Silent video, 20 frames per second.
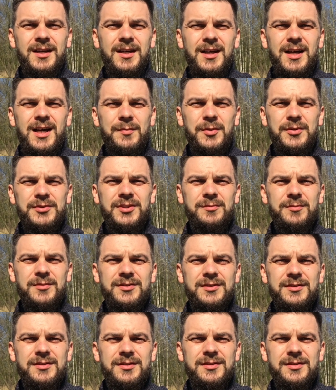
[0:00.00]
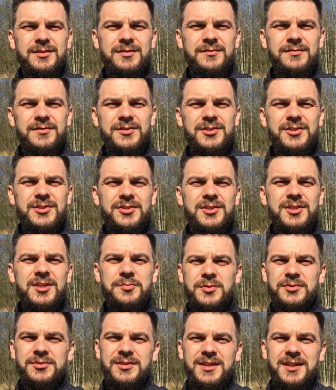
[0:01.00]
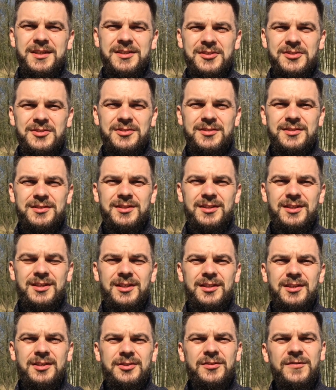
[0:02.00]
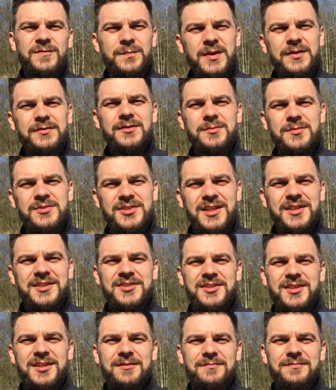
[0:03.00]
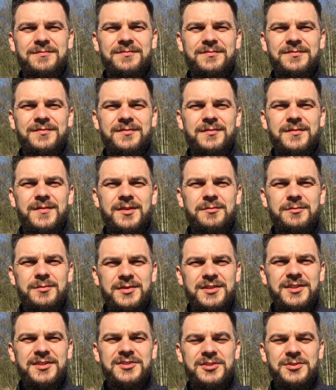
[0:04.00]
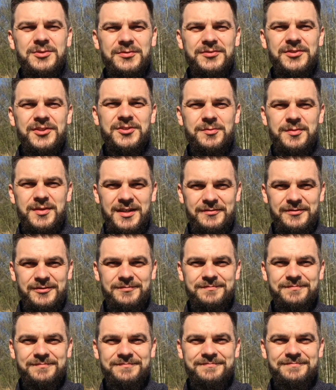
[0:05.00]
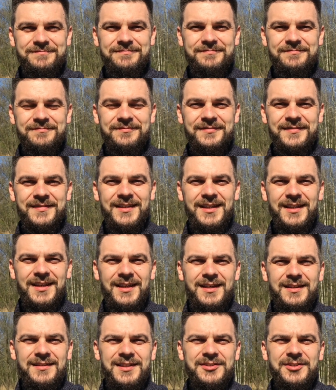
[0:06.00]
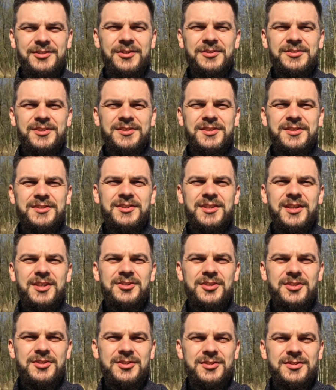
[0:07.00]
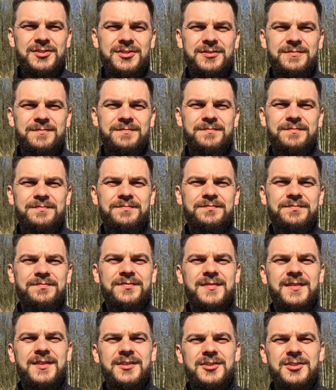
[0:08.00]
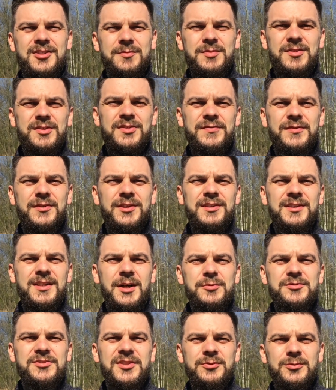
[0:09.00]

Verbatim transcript: a potem, gdy widzi, że się nie poddajesz, to w pewnym sensie bije Ci również brawo. Dlatego chcę Ci dzisiaj życzyć, żebyś w swojej nauce